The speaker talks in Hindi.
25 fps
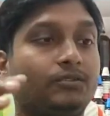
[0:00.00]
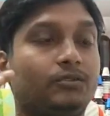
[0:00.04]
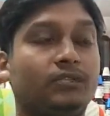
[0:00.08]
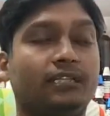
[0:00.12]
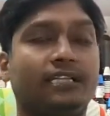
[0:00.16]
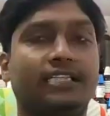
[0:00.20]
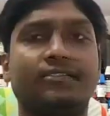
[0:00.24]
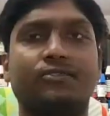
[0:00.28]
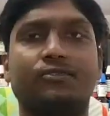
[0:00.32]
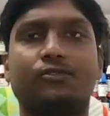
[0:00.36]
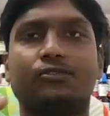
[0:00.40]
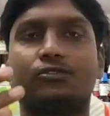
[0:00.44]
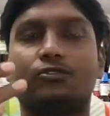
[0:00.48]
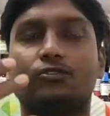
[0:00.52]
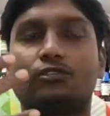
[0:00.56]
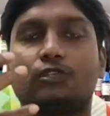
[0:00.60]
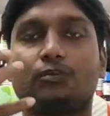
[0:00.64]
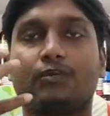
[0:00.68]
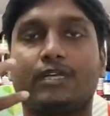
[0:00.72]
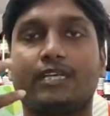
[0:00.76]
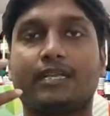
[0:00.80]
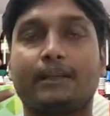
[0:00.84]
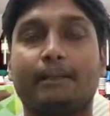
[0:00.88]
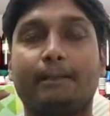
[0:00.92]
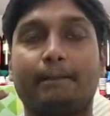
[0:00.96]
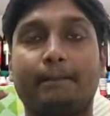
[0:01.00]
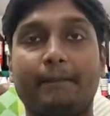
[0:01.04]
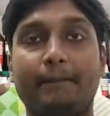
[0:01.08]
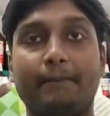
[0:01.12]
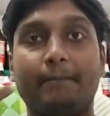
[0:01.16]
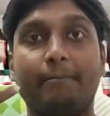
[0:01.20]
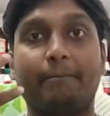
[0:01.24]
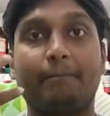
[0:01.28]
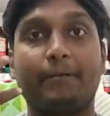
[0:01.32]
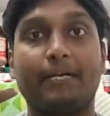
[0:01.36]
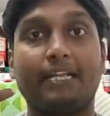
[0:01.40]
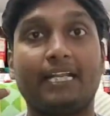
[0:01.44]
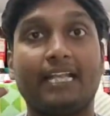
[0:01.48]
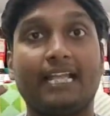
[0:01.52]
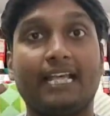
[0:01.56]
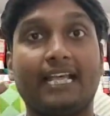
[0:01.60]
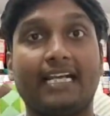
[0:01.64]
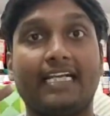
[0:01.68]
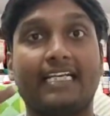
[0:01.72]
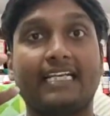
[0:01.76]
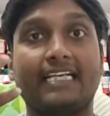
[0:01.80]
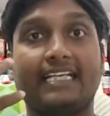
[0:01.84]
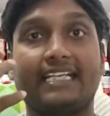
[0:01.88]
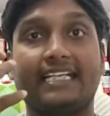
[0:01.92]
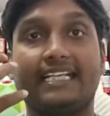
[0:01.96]
जुगलेंस दोस्तों हमारे पिंपल
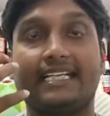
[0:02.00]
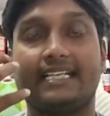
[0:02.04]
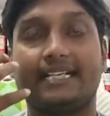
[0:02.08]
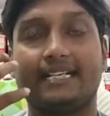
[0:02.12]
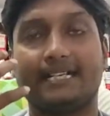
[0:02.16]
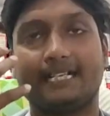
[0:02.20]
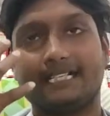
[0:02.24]
एक्ने